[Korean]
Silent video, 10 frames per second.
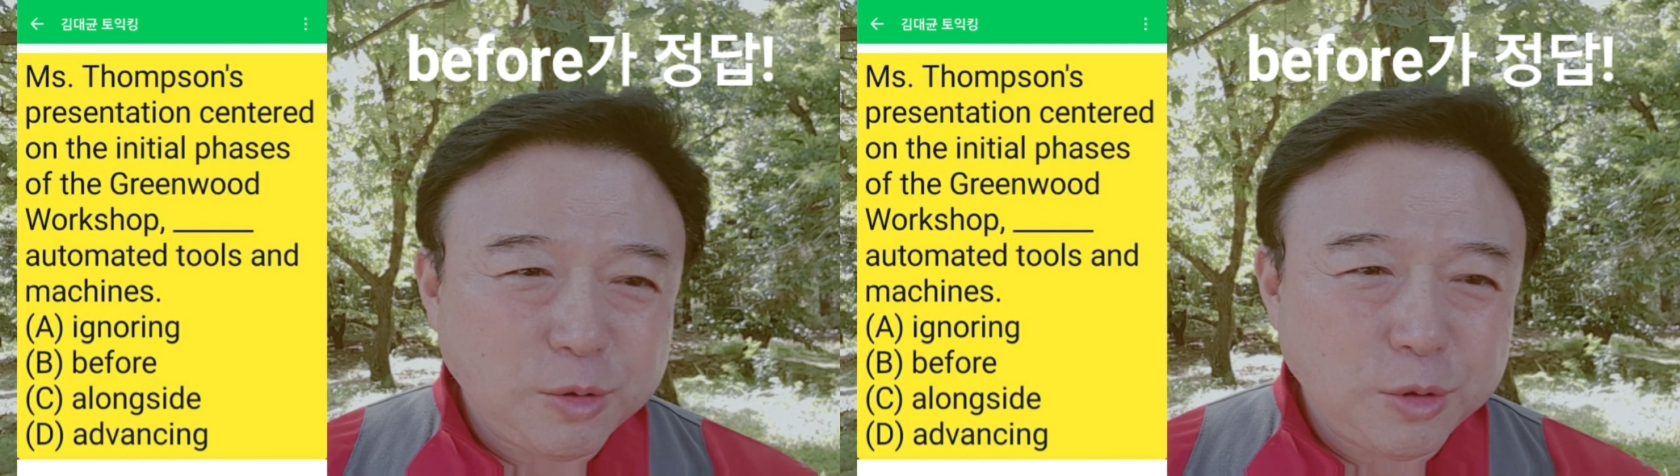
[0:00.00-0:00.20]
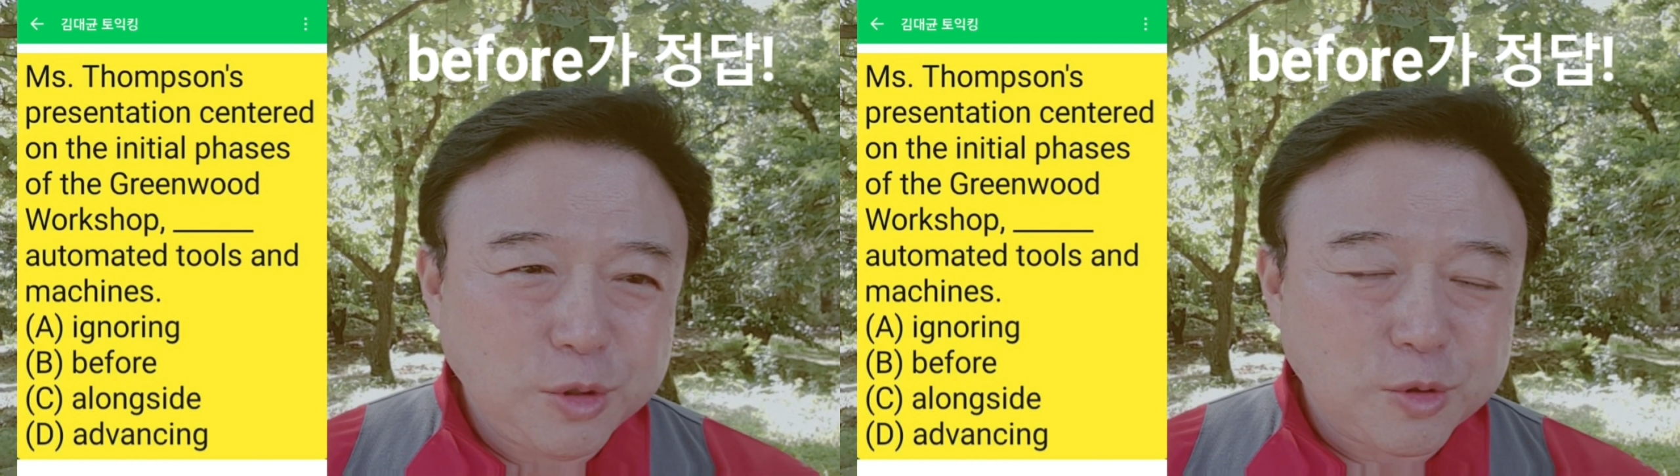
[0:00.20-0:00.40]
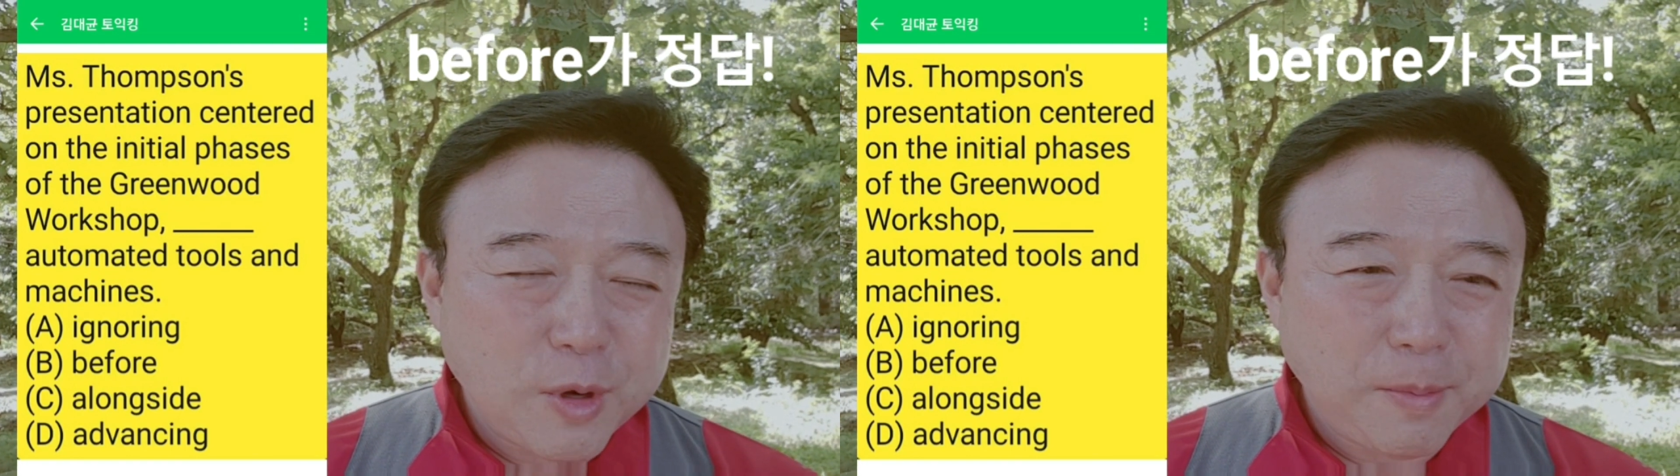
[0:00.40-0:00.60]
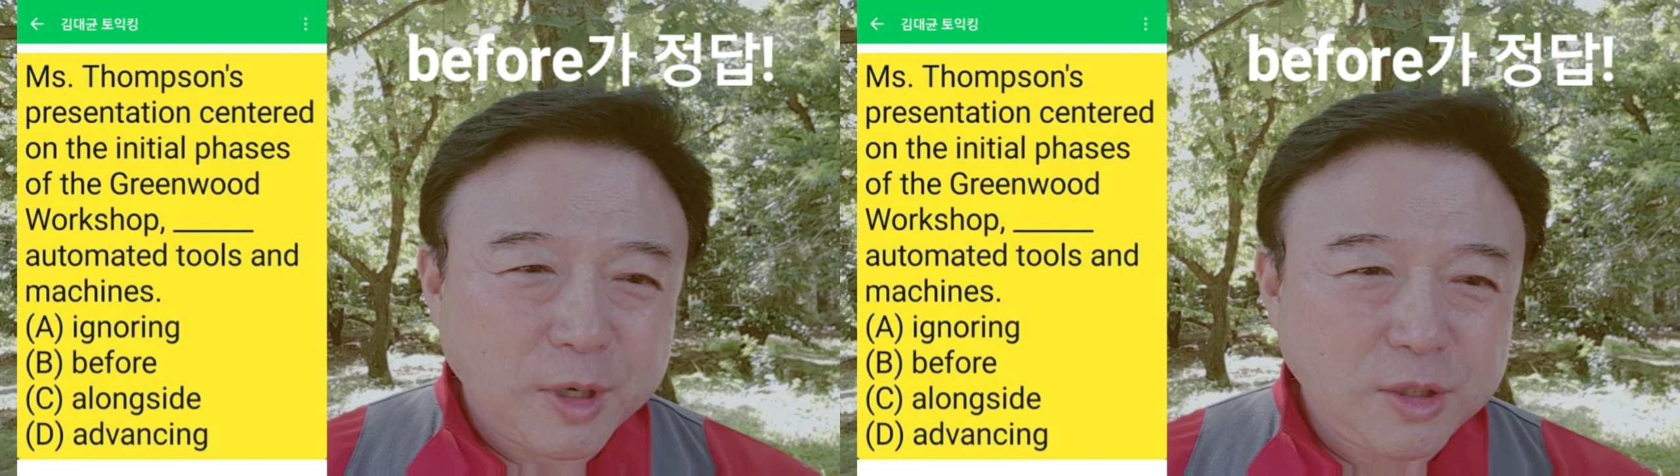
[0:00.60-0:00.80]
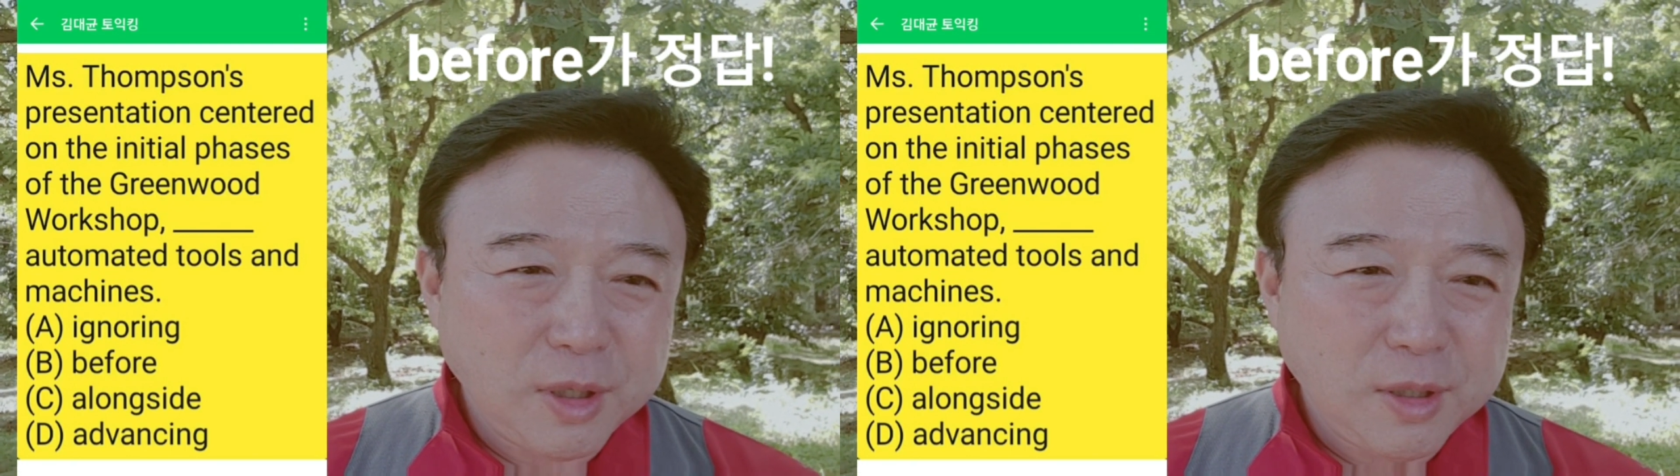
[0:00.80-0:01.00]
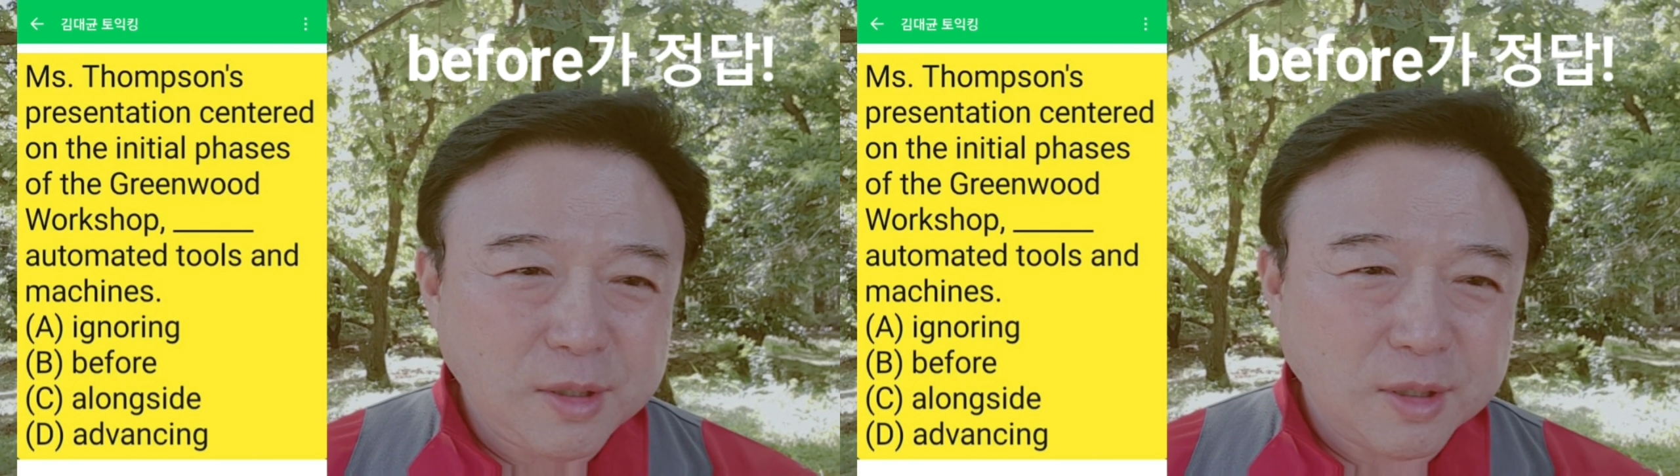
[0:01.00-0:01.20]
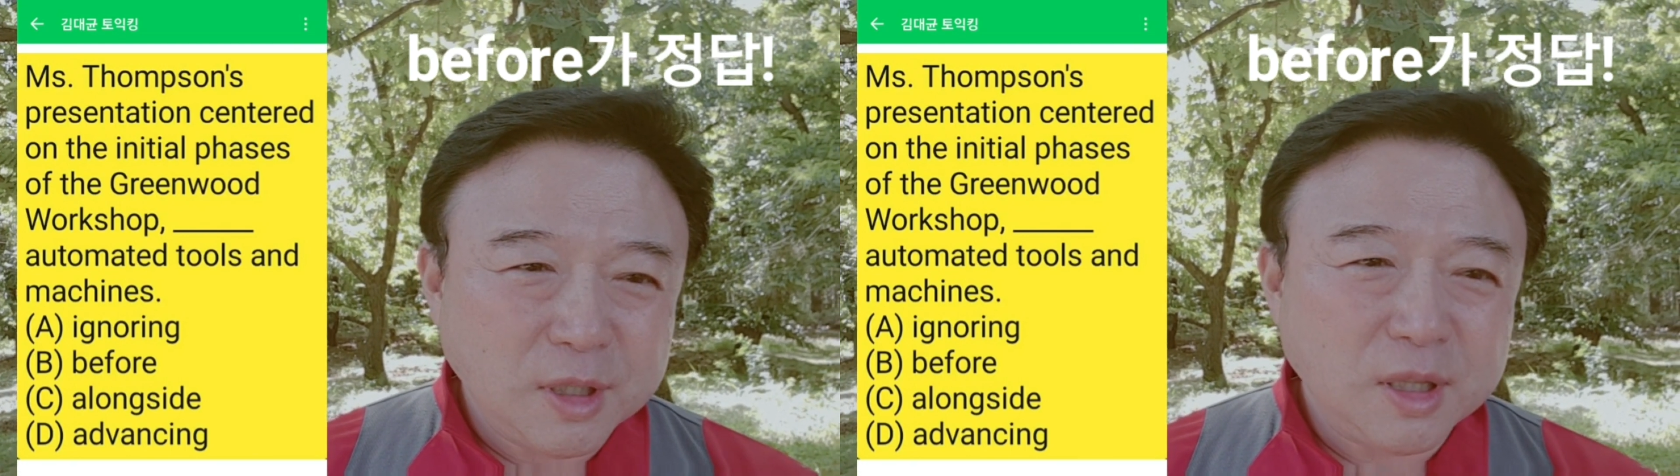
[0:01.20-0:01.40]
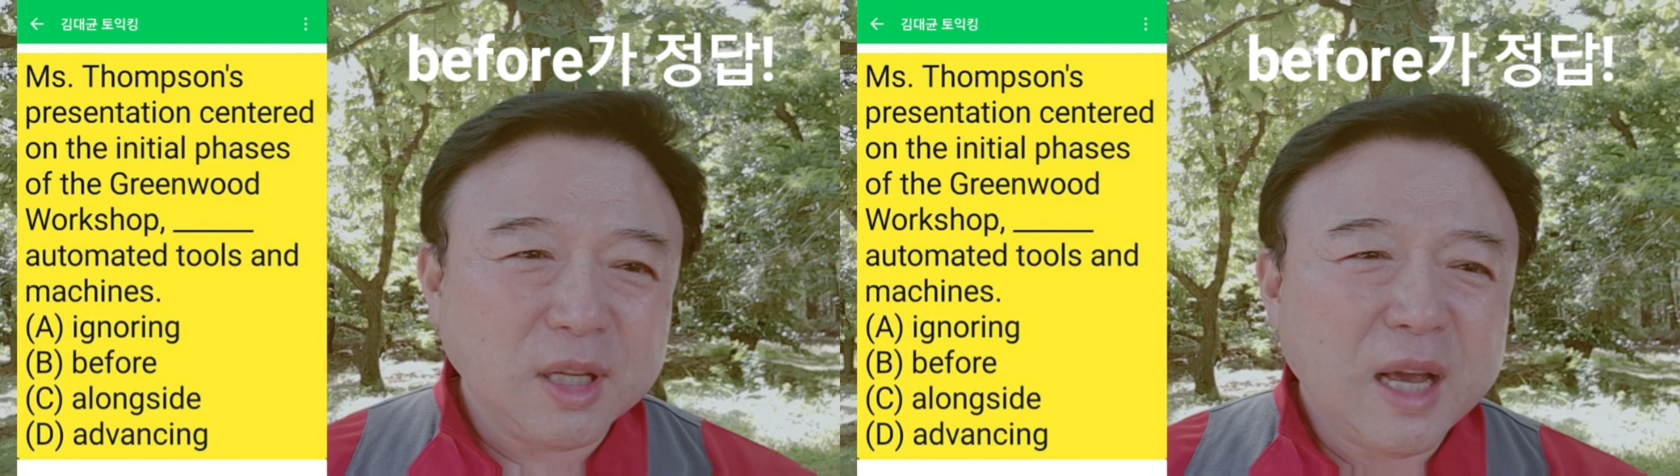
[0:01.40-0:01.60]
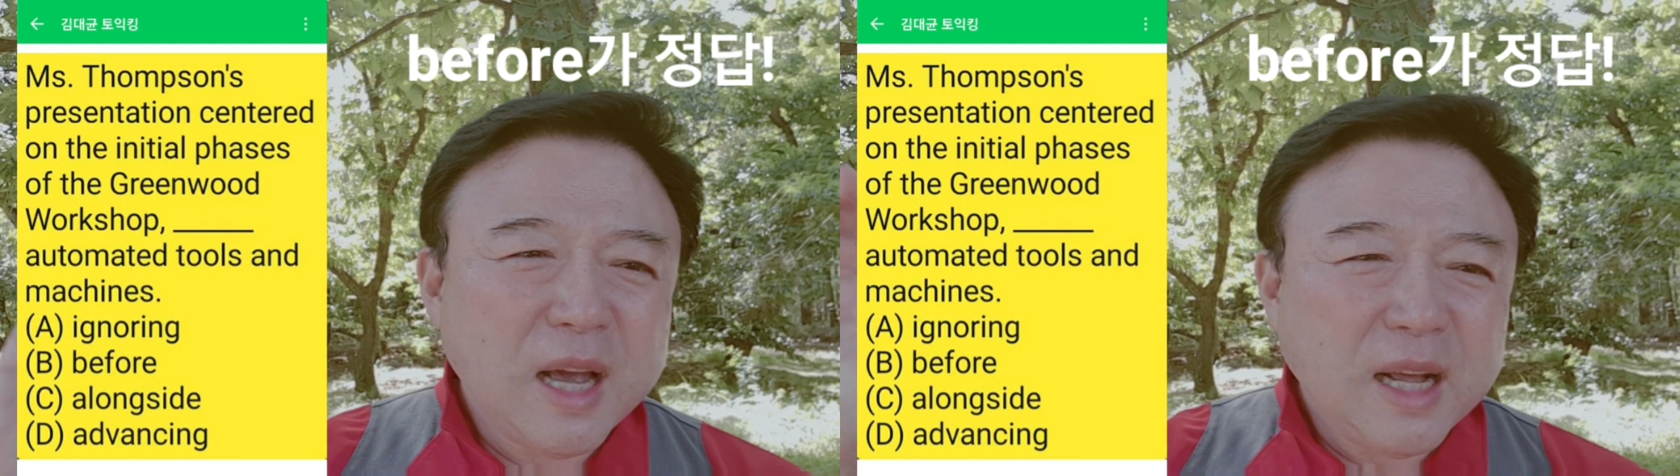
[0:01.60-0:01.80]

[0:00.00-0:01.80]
tools와 machines는